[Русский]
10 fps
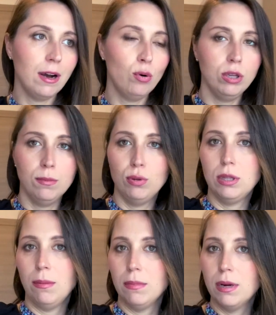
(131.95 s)
какой-нибудь
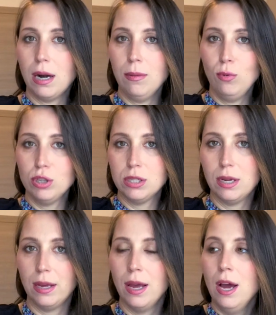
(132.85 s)
там
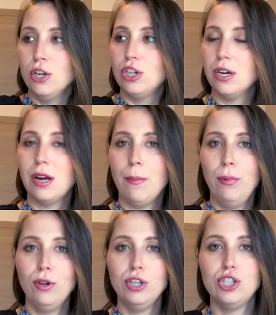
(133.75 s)
громоздкой
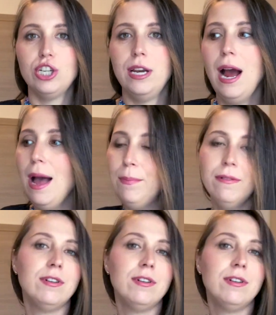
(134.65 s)
широкополой шляпе,